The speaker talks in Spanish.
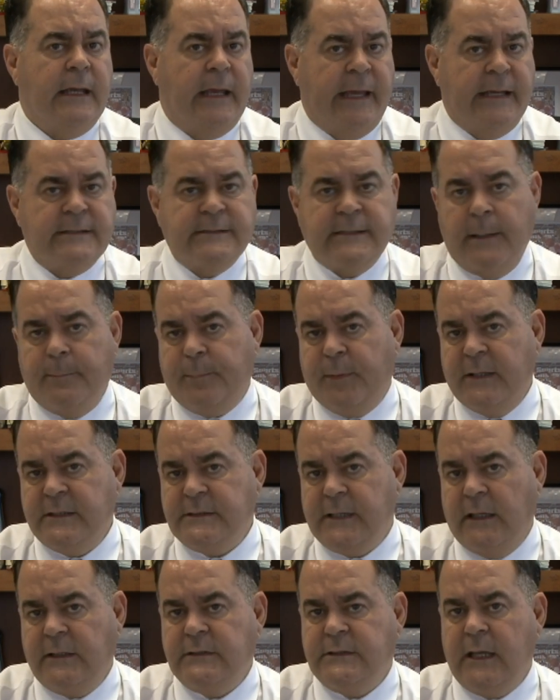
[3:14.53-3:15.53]
esa
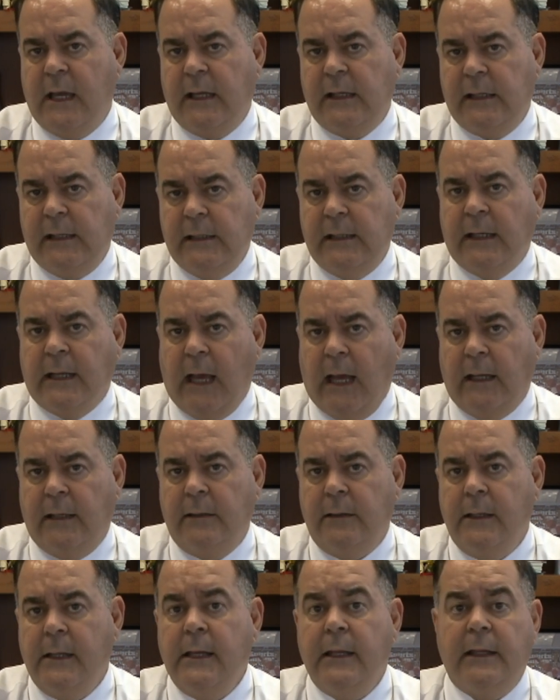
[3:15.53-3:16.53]
presencia
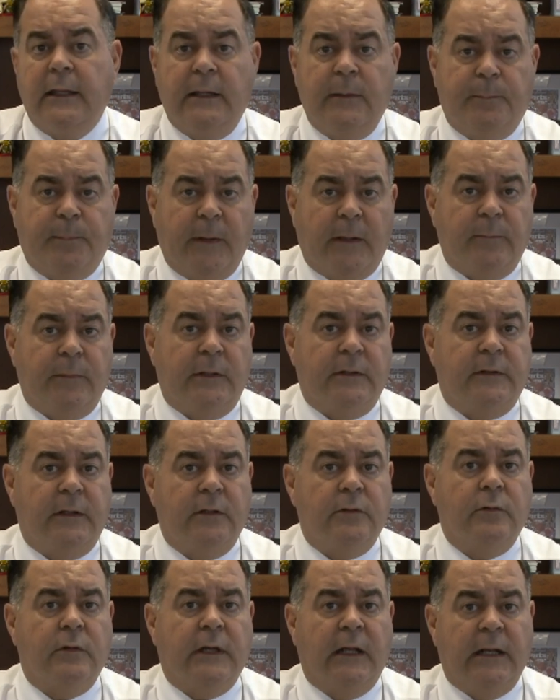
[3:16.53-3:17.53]
ilegal y
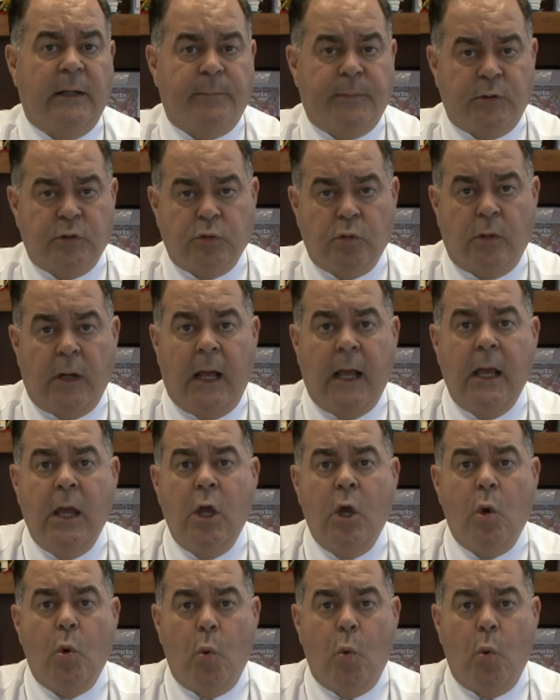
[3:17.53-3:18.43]
permitiendo que la persona